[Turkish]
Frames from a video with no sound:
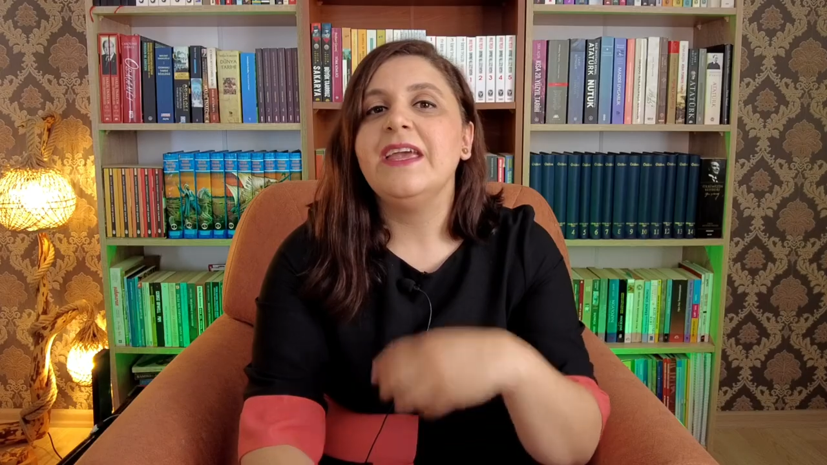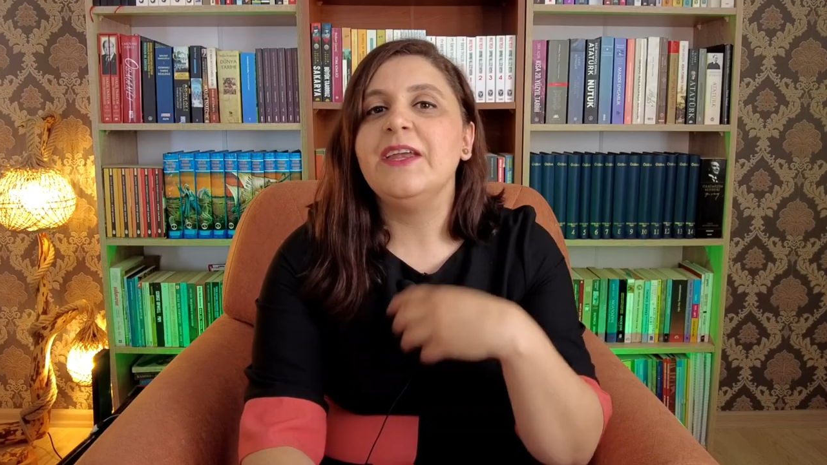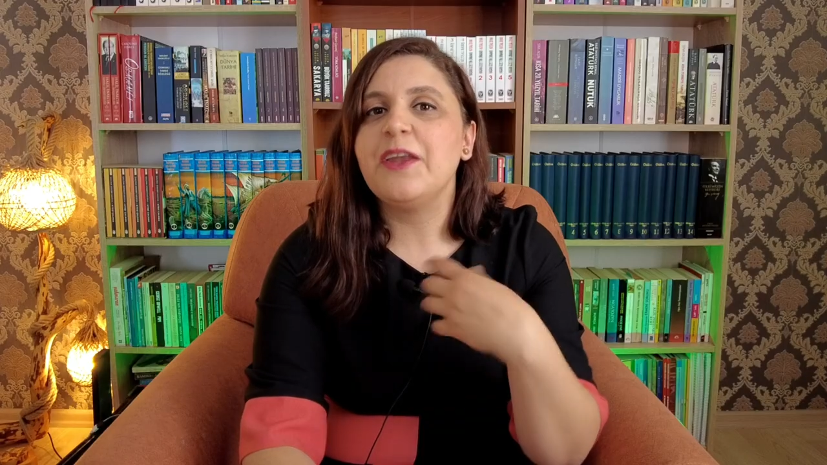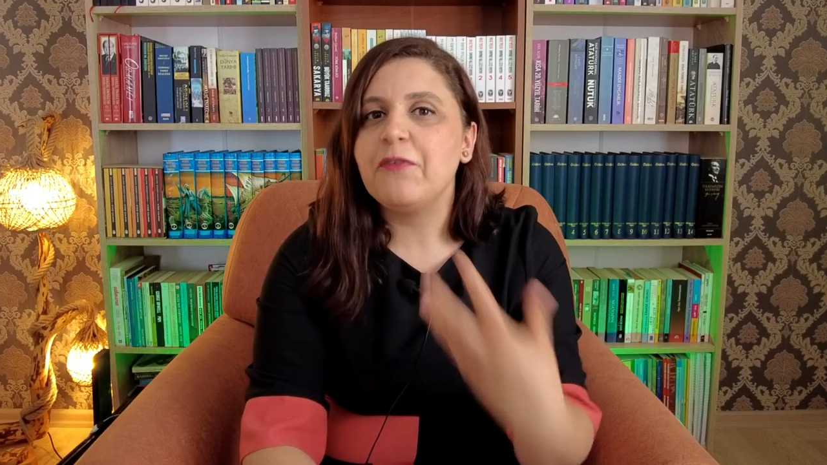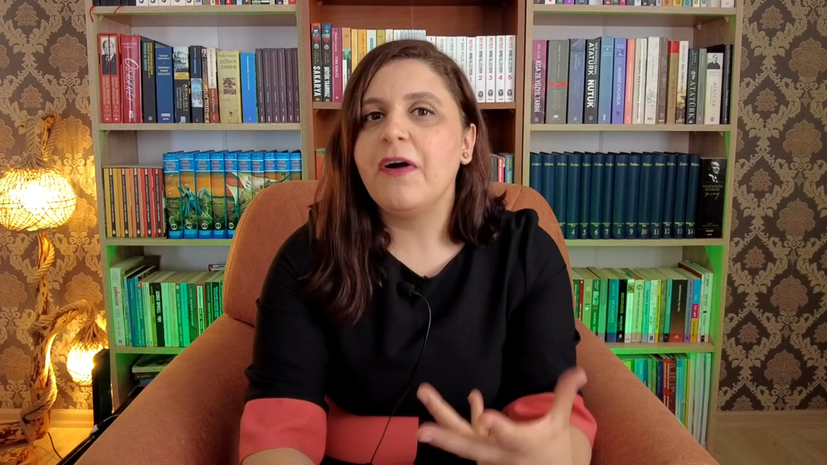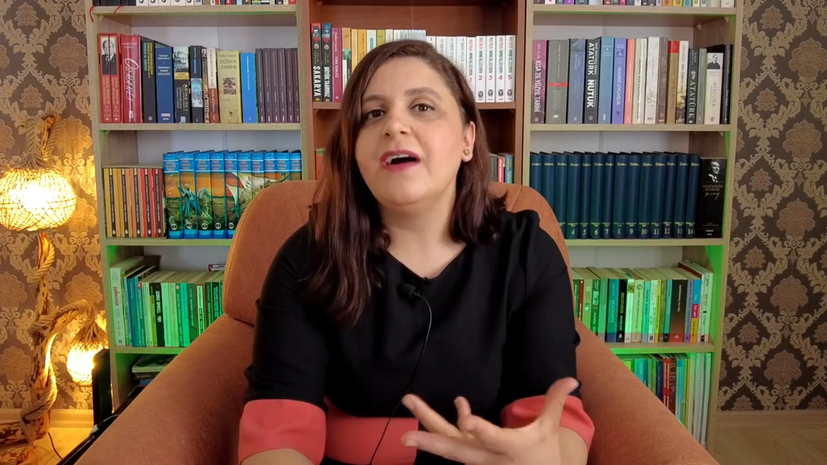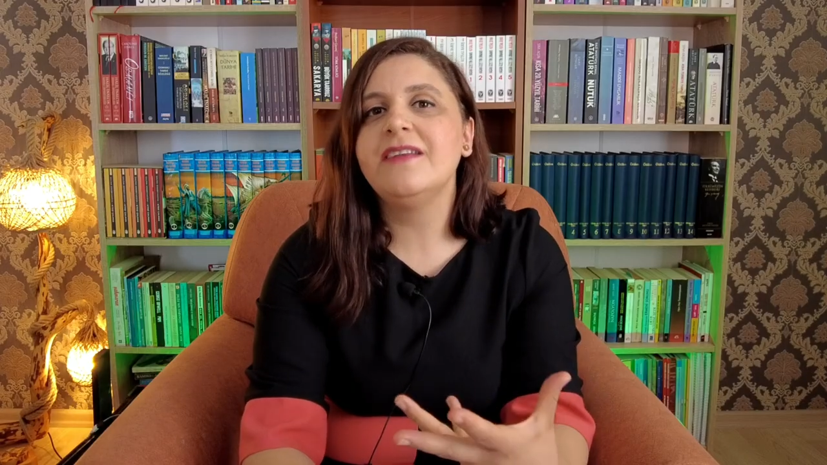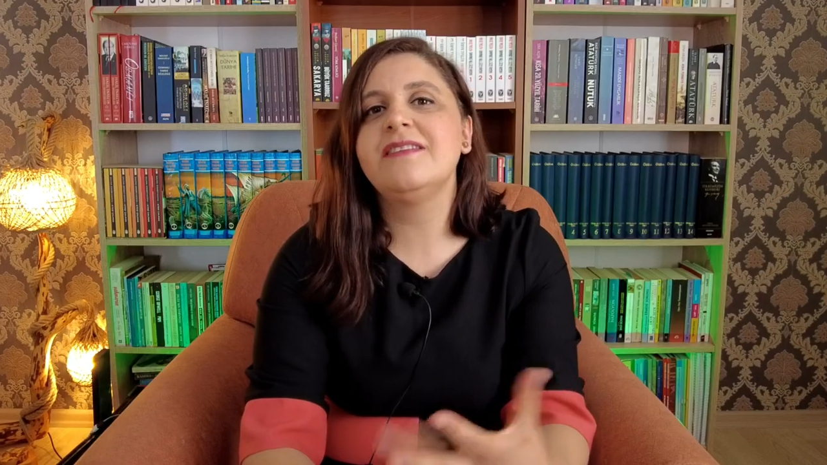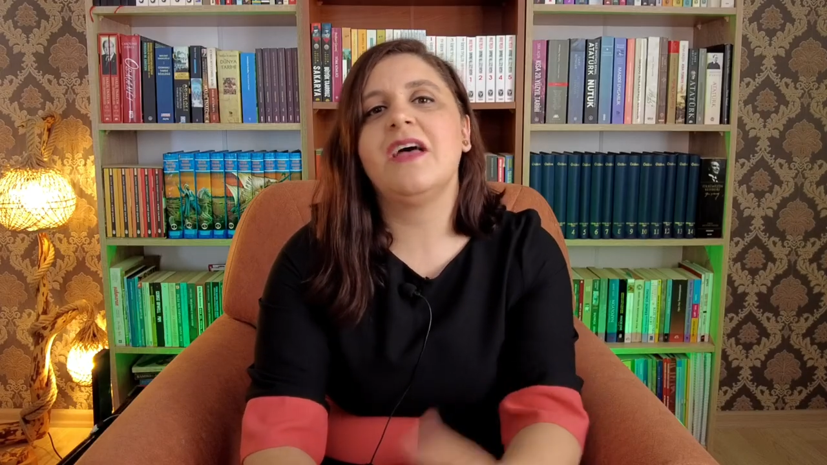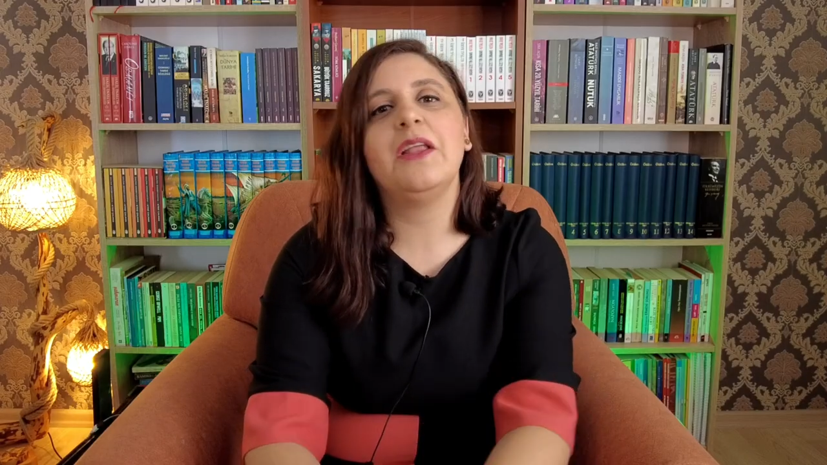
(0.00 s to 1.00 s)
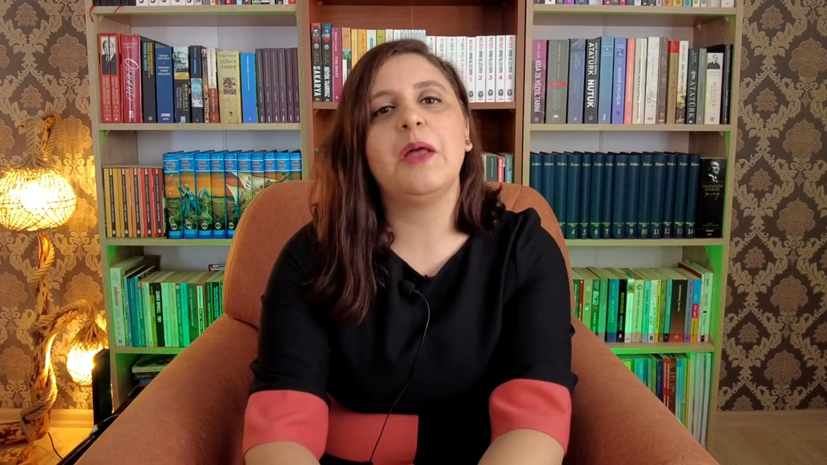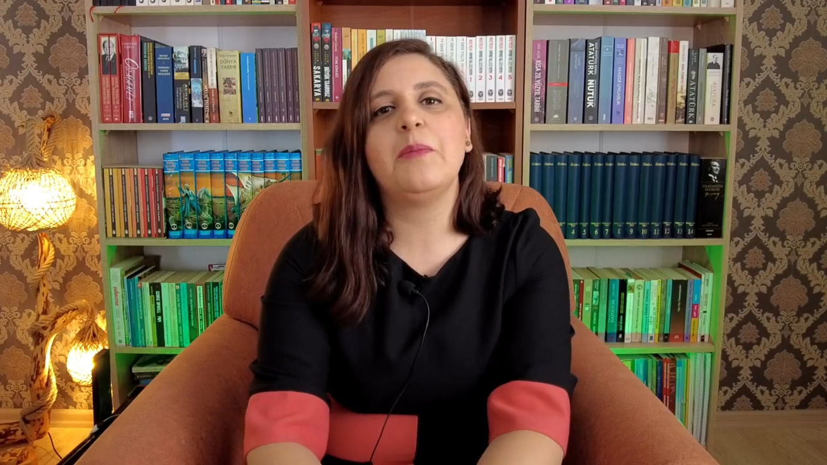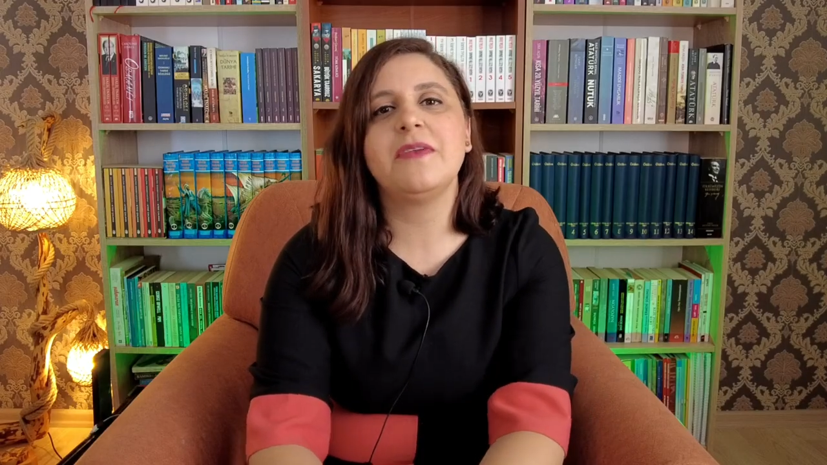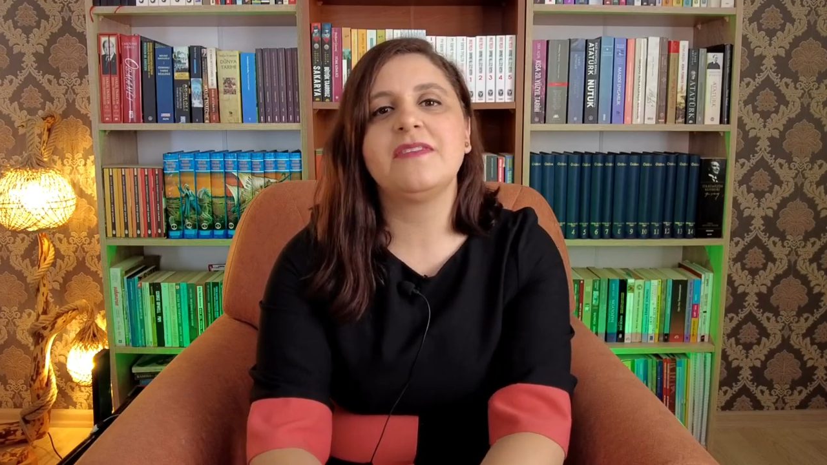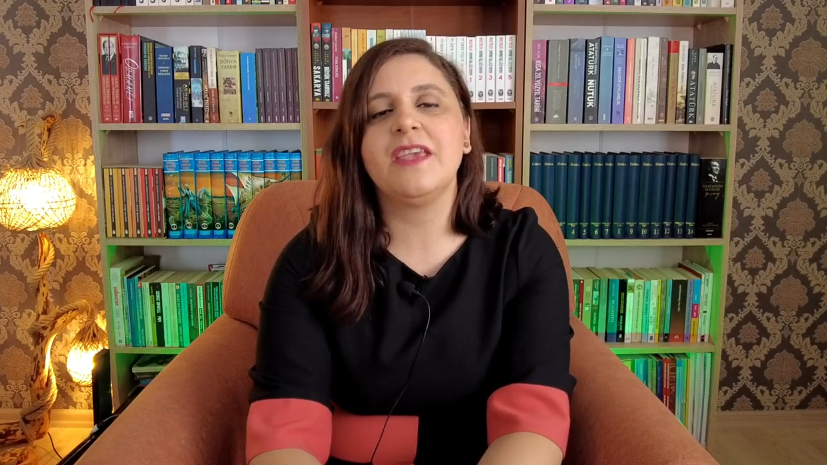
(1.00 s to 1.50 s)
e, refahın
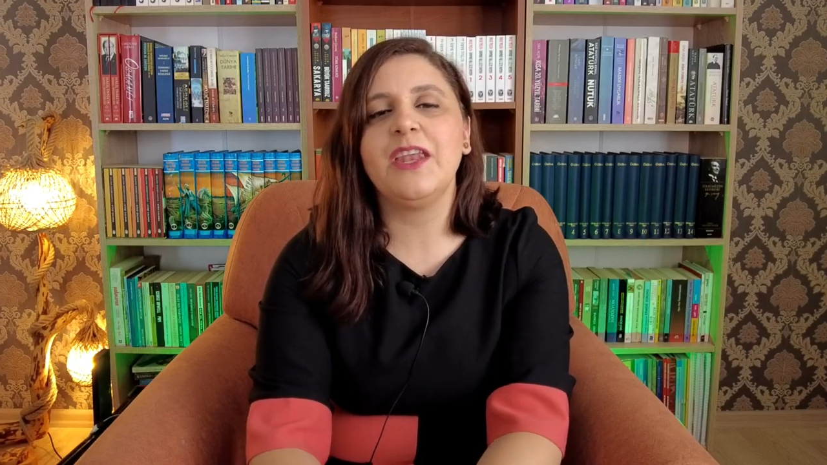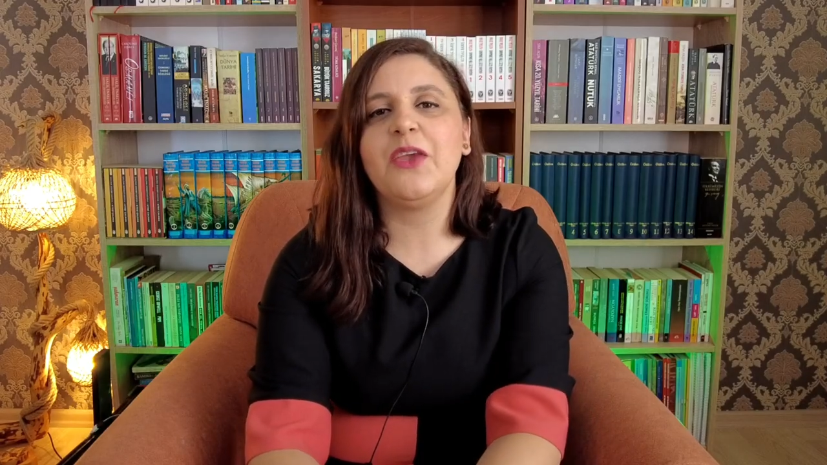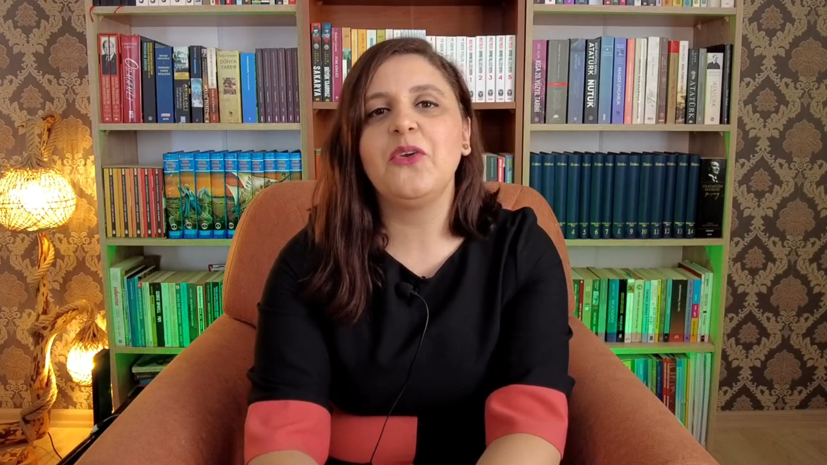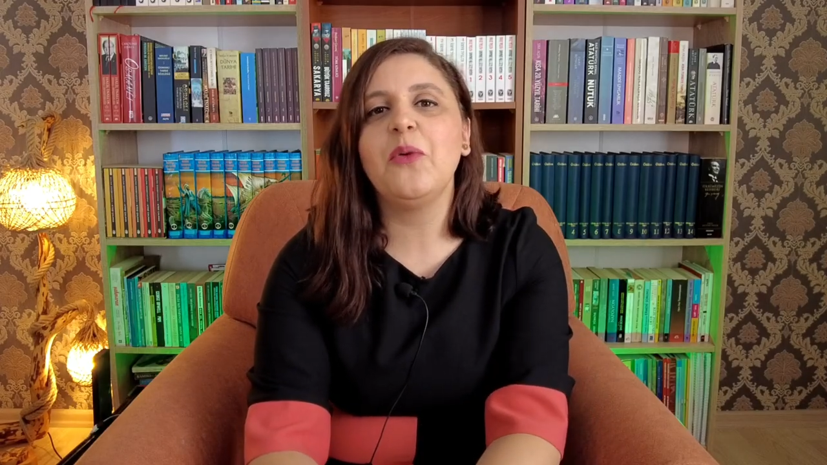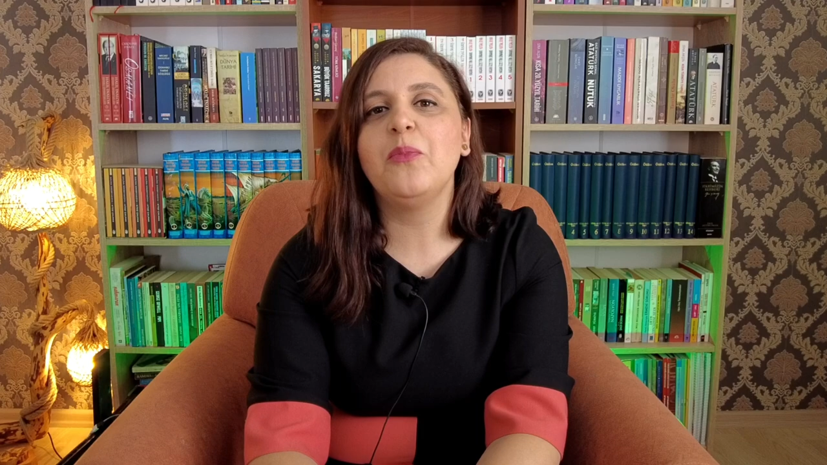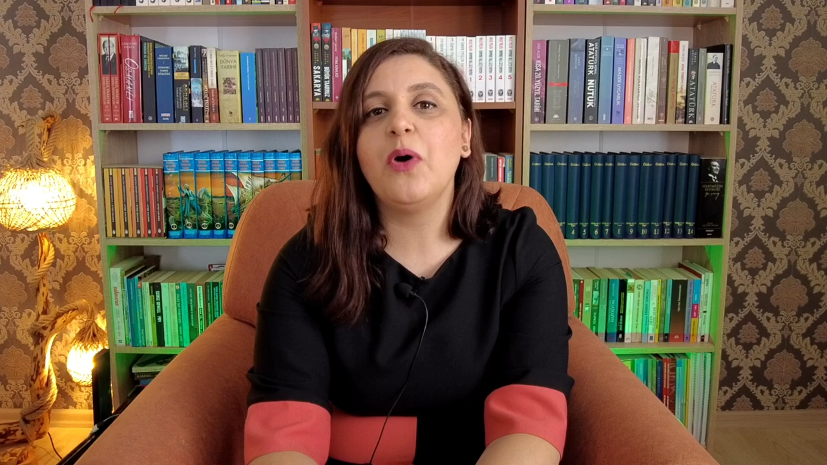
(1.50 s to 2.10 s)
sağlanması gerekiyor.